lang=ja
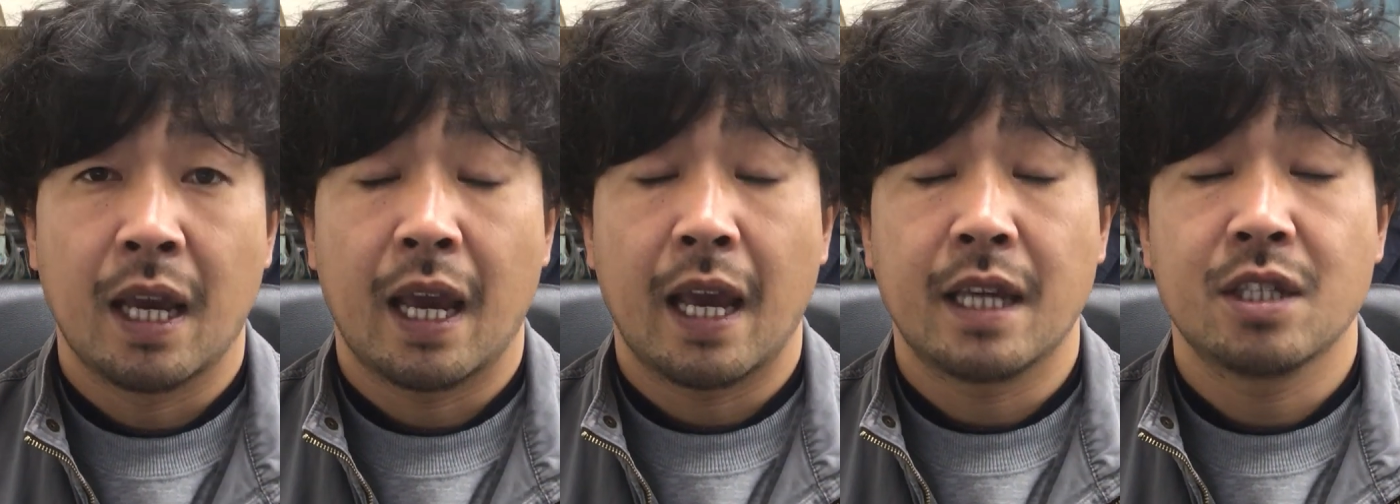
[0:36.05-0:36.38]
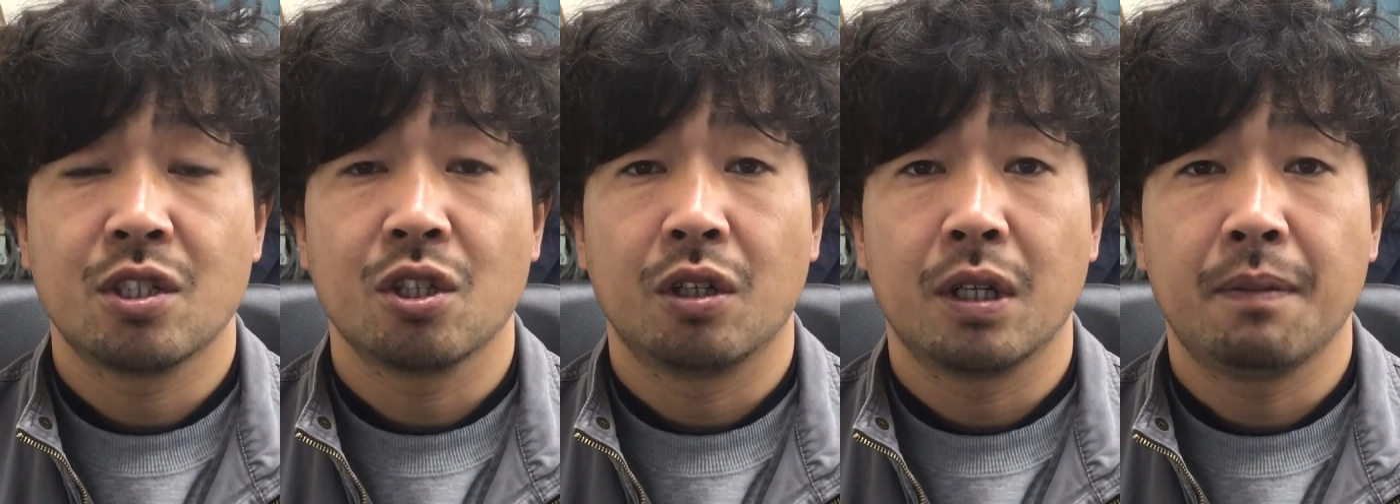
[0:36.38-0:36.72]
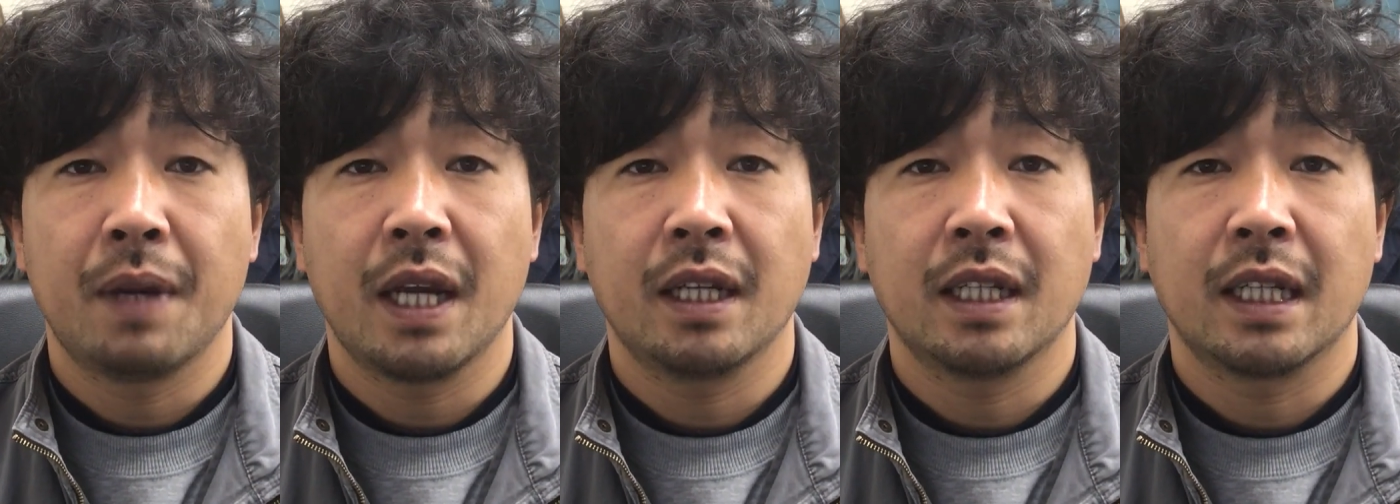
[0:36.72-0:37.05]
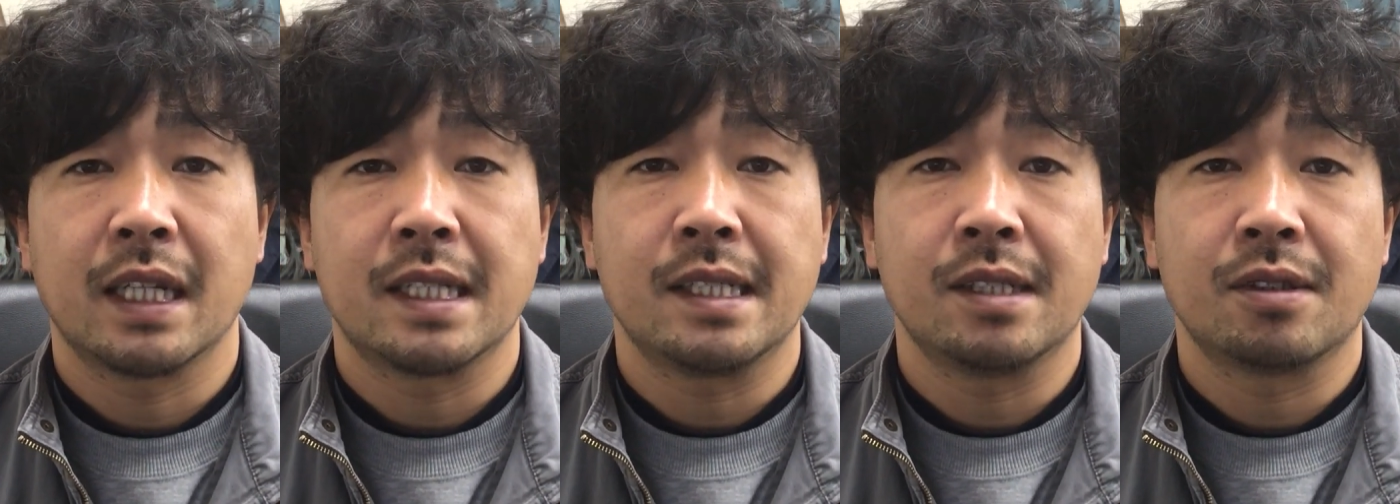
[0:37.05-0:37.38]
え非常に便利
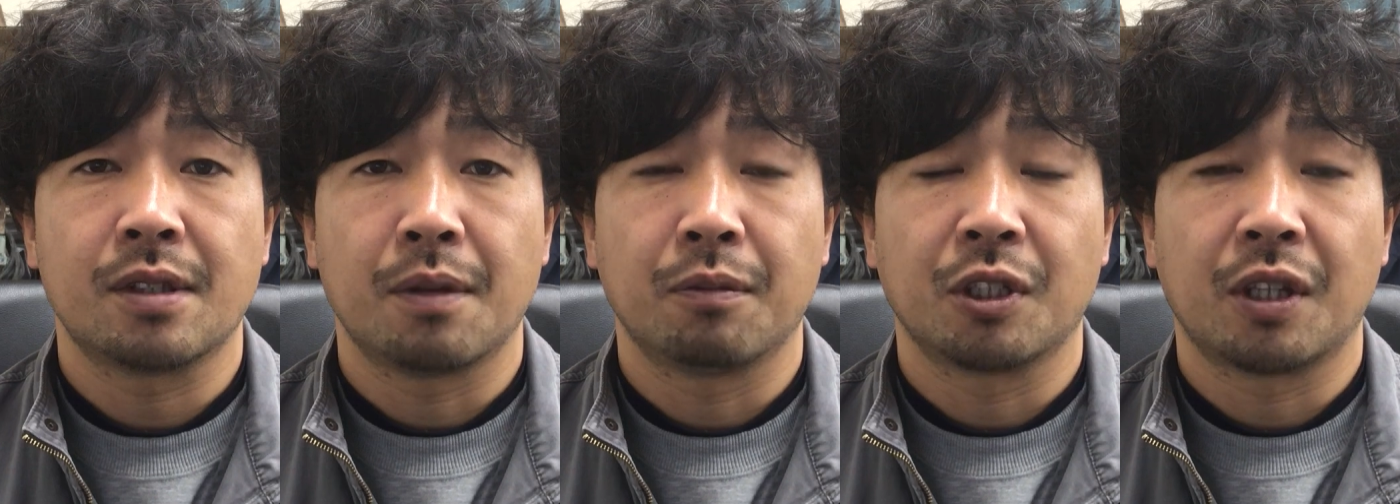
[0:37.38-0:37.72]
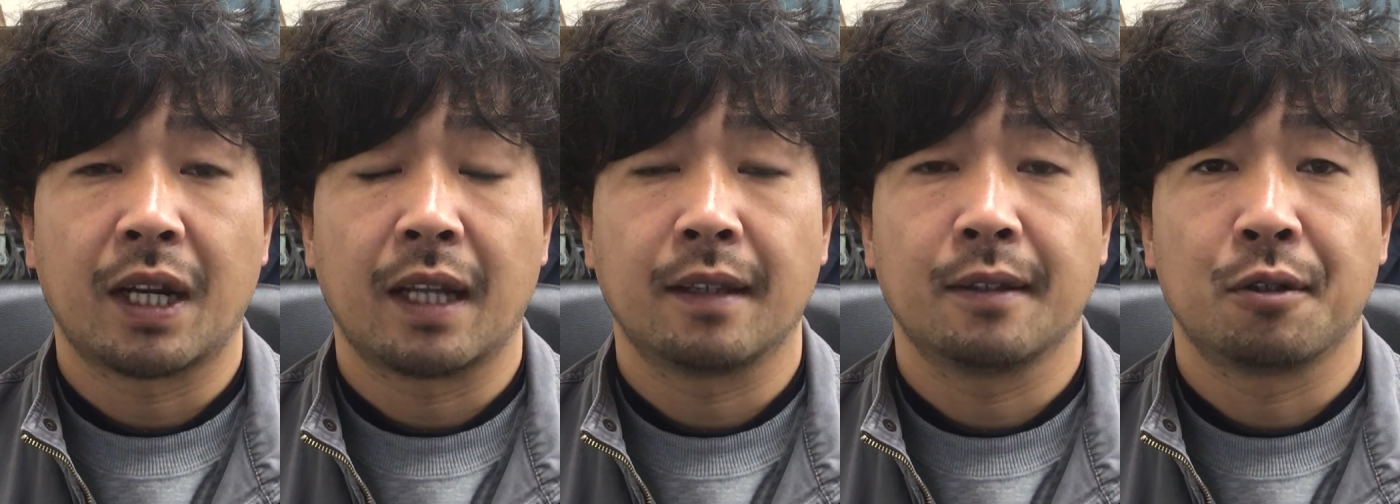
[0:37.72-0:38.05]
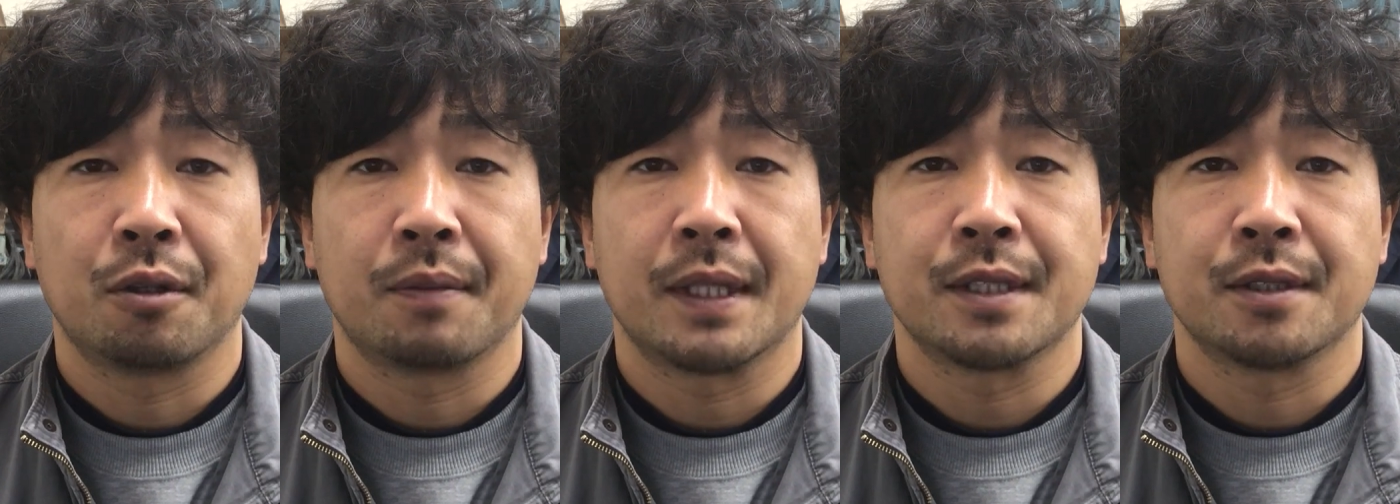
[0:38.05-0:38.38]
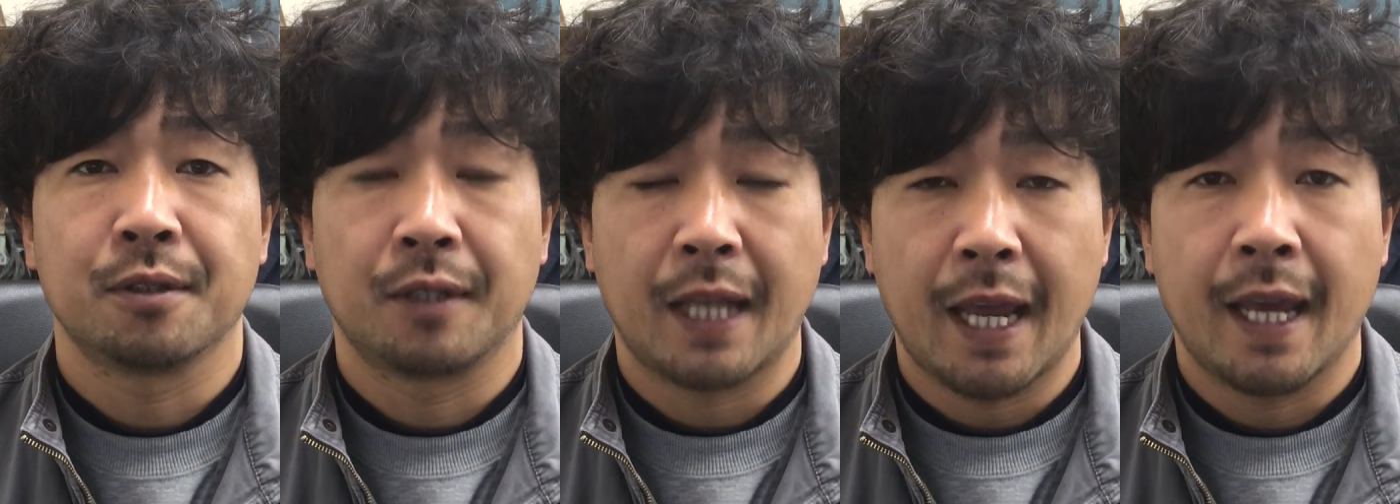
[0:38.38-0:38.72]
なシステムとなっております
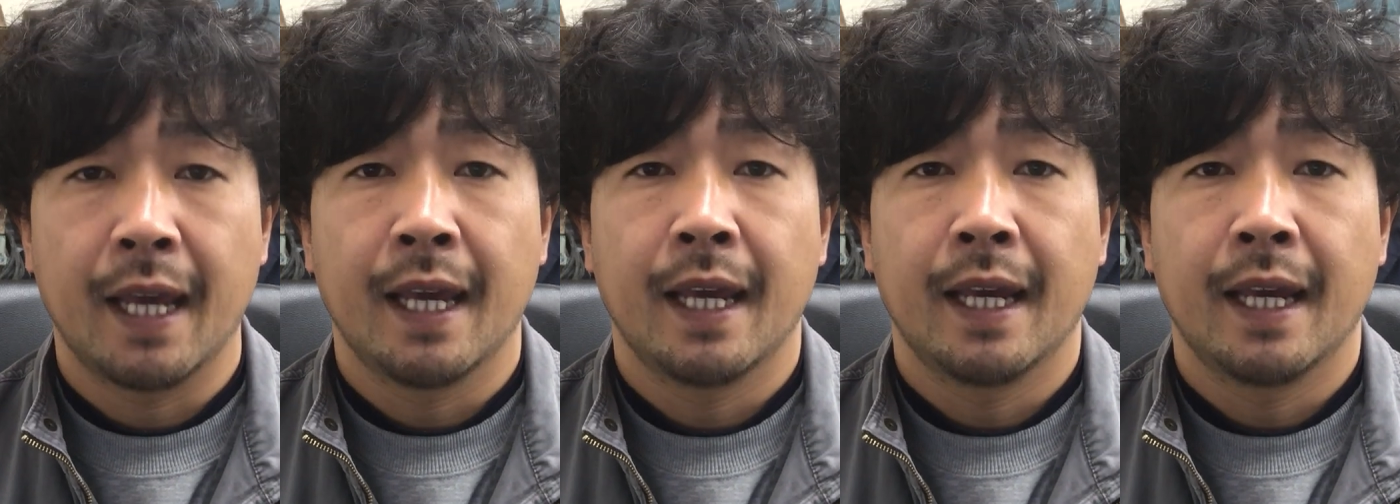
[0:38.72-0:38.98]
ので、